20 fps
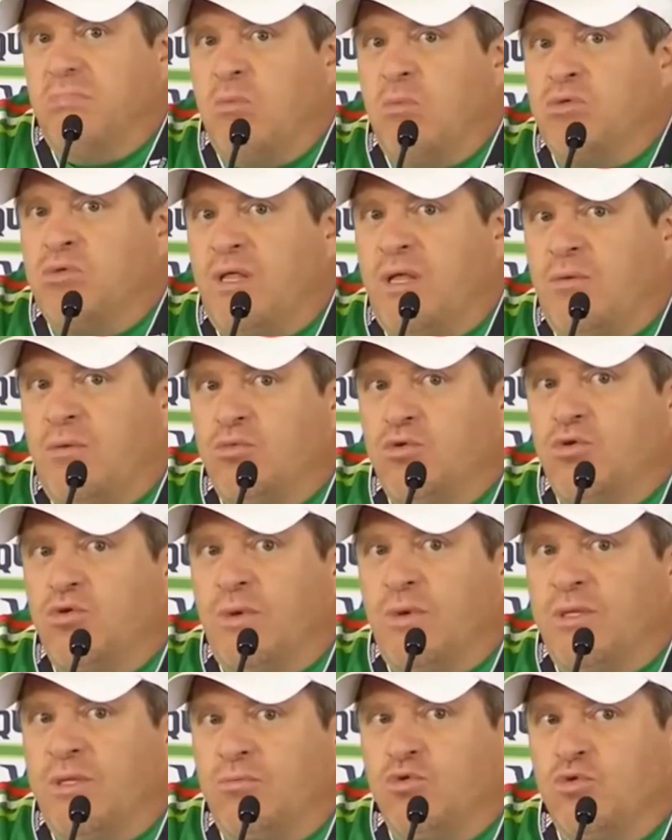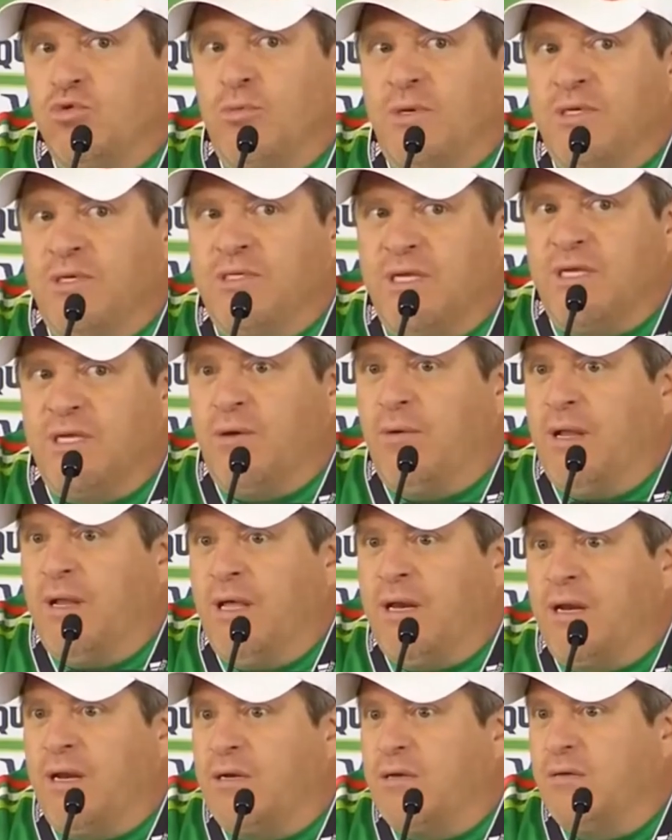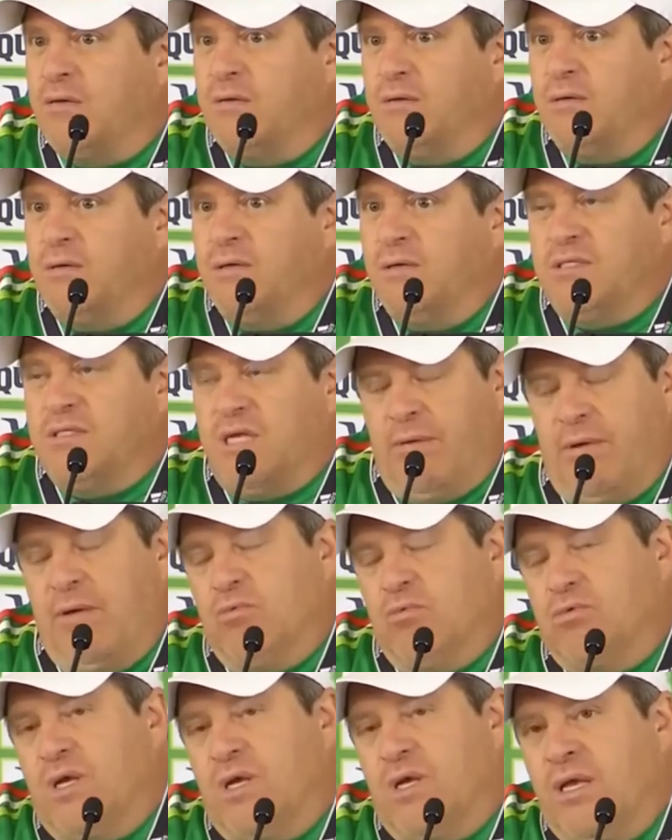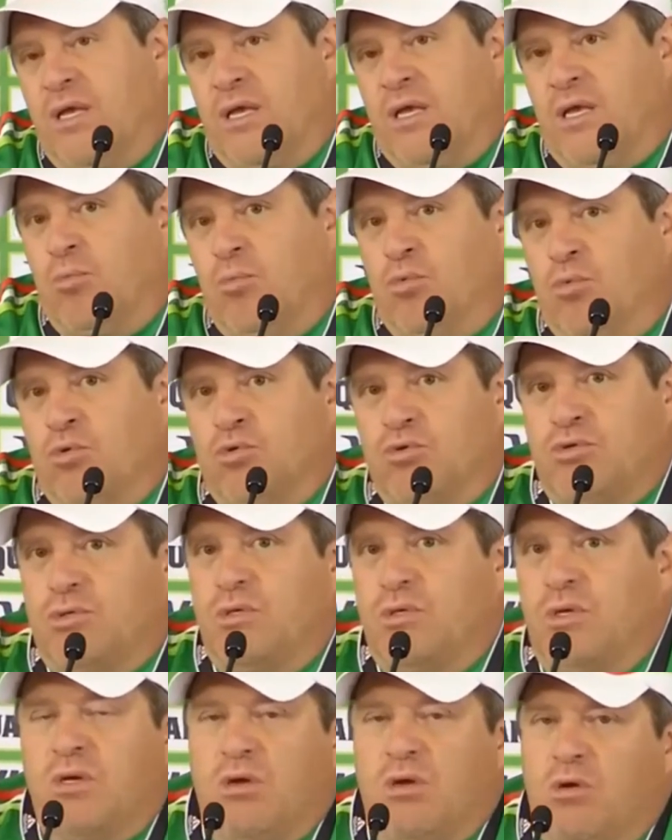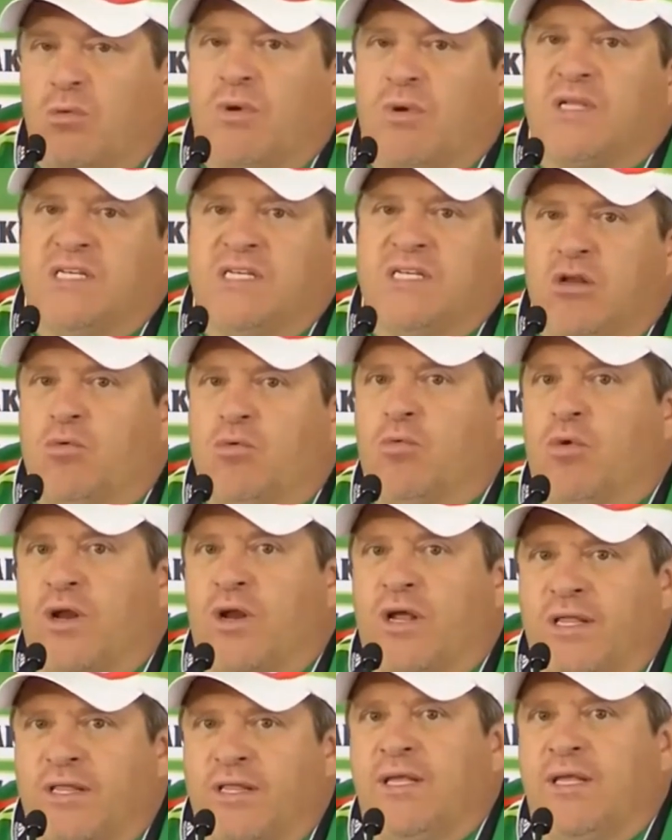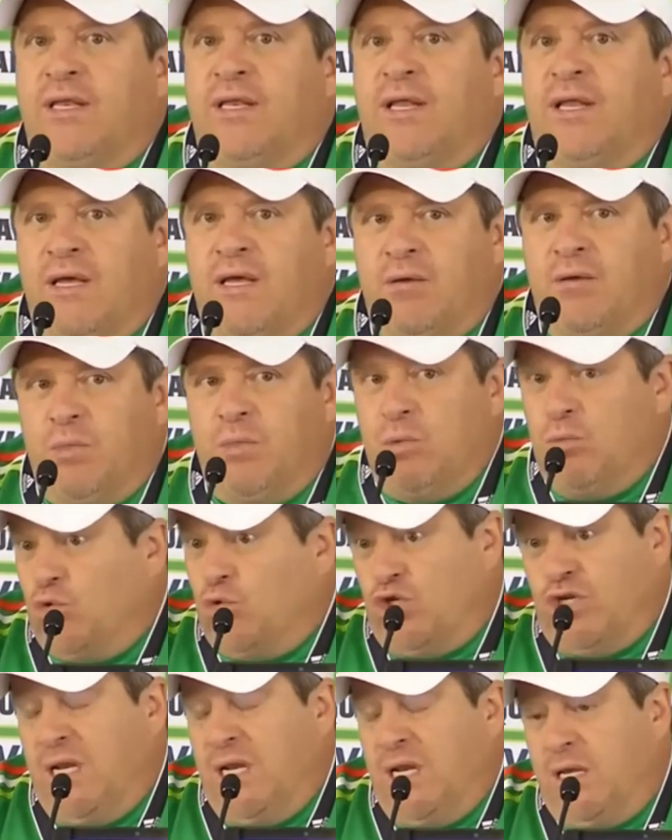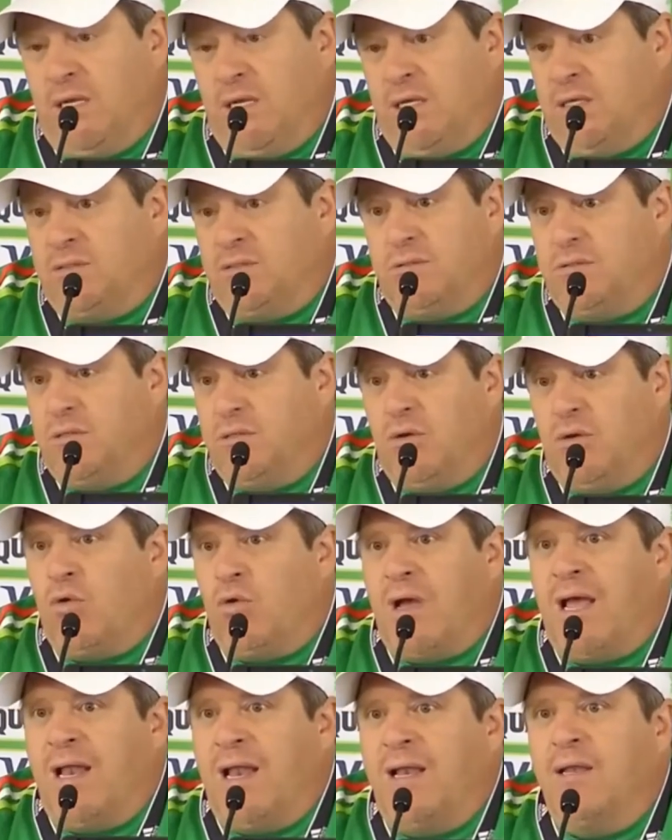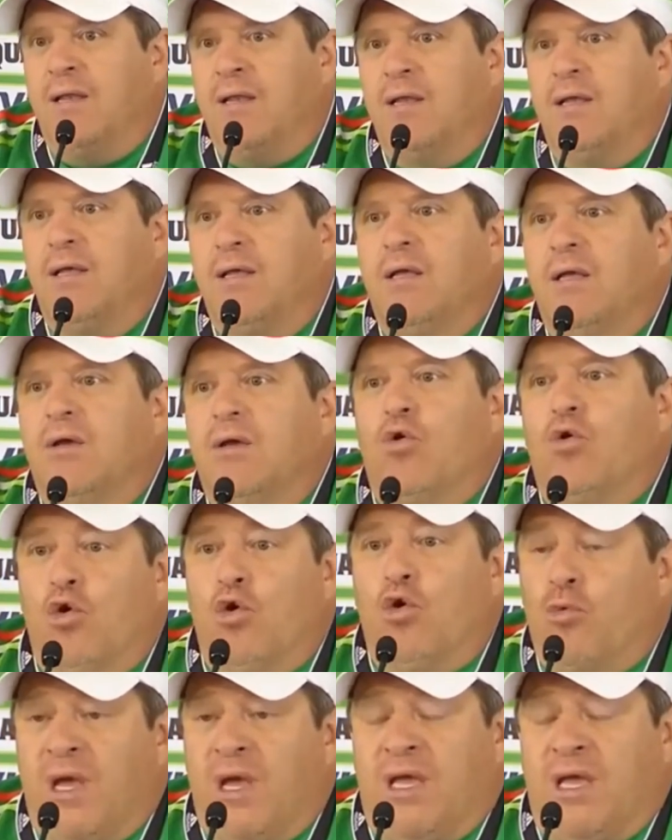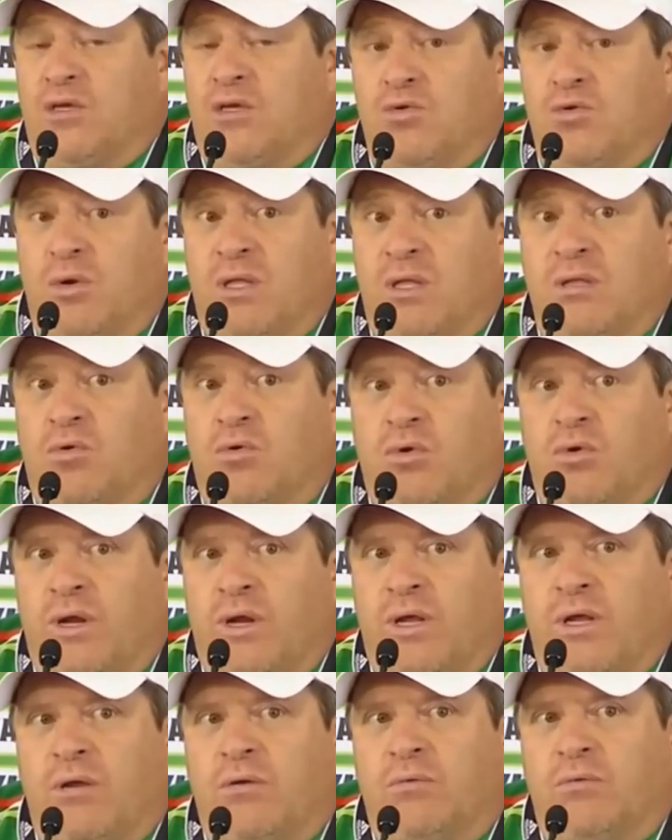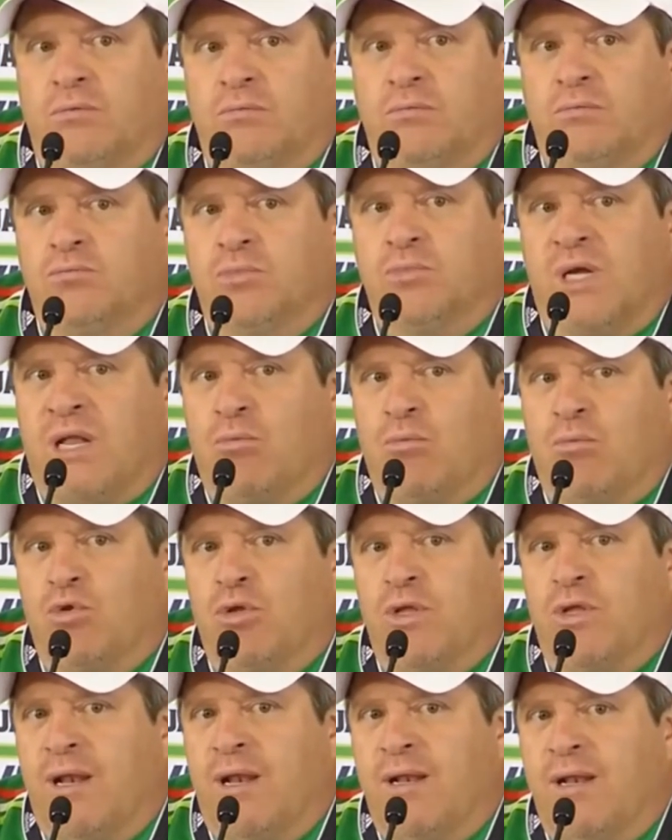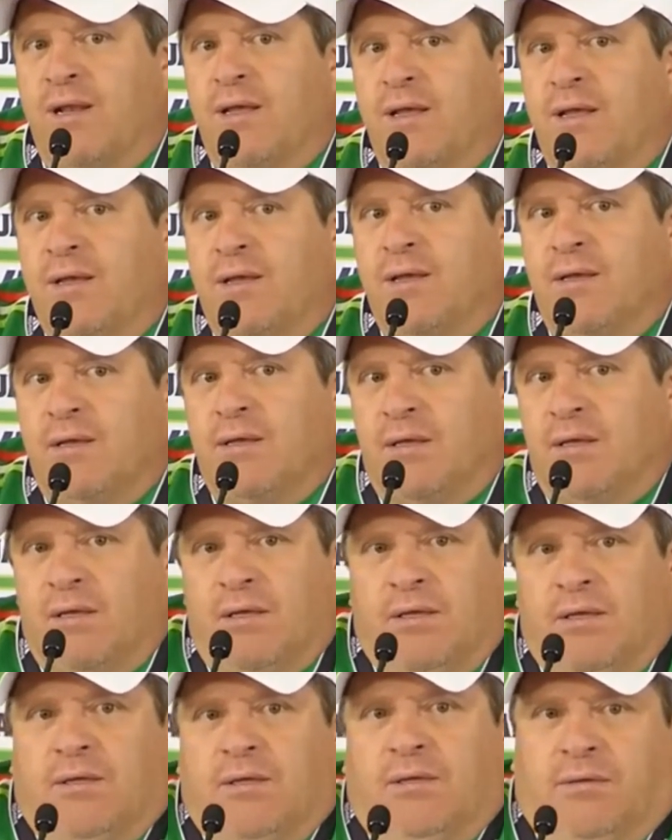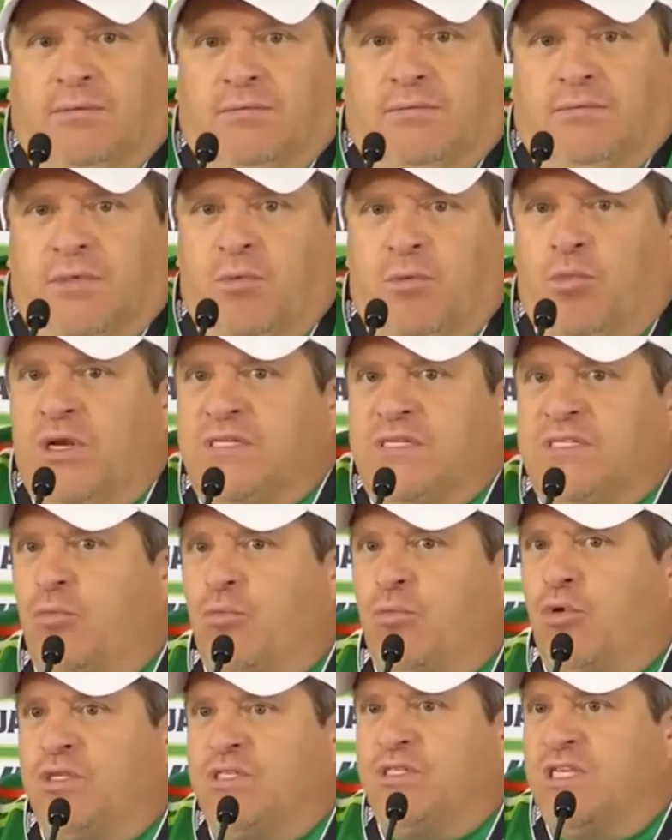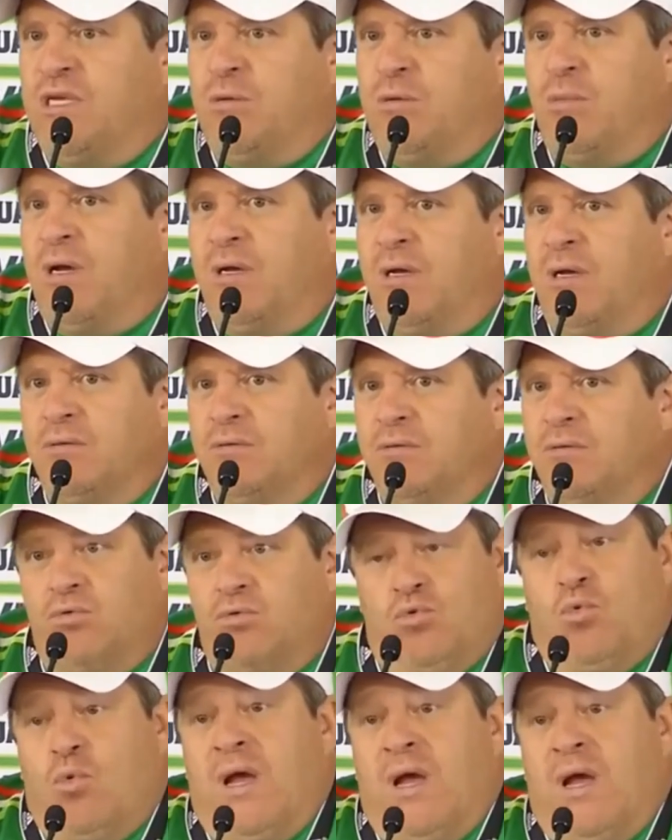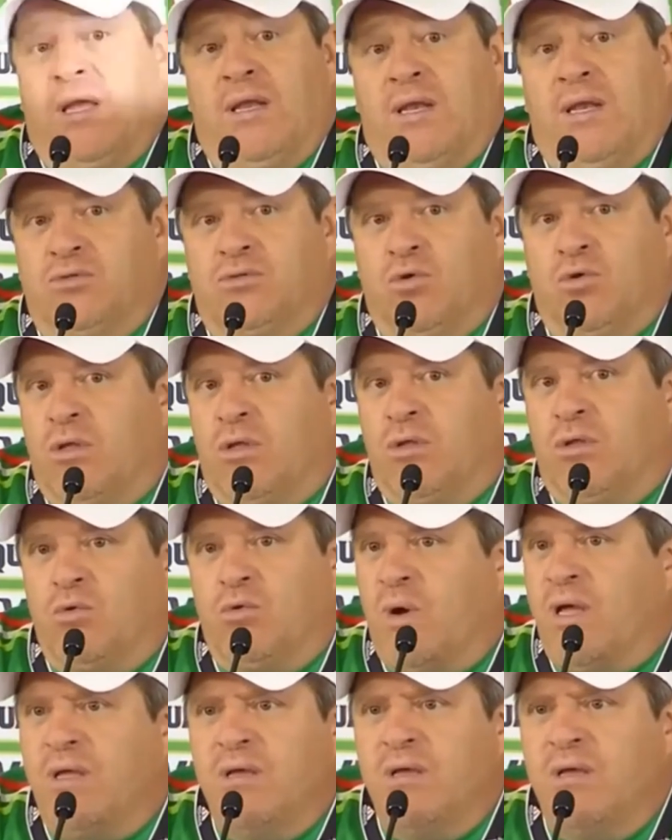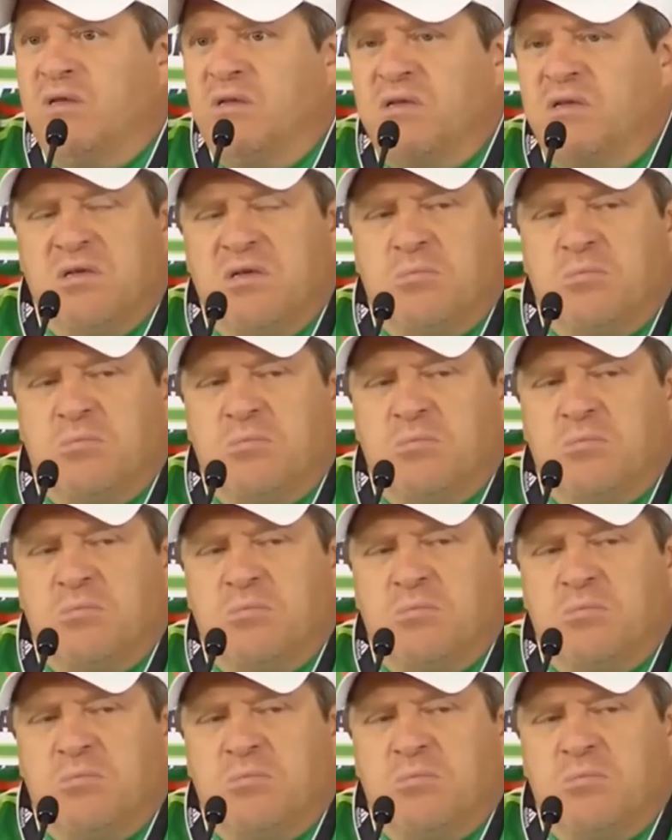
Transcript: Vamos a dar mucho más, mucho más de qué hablar. Sabemos que hay equipos como Brasil, como Argentina, el mismo Chile, que es el local, Colombia, que ha hecho un gran torneo, un gran mundial, eh, que puedan estar por encima, Uruguay, la historia de Uruguay,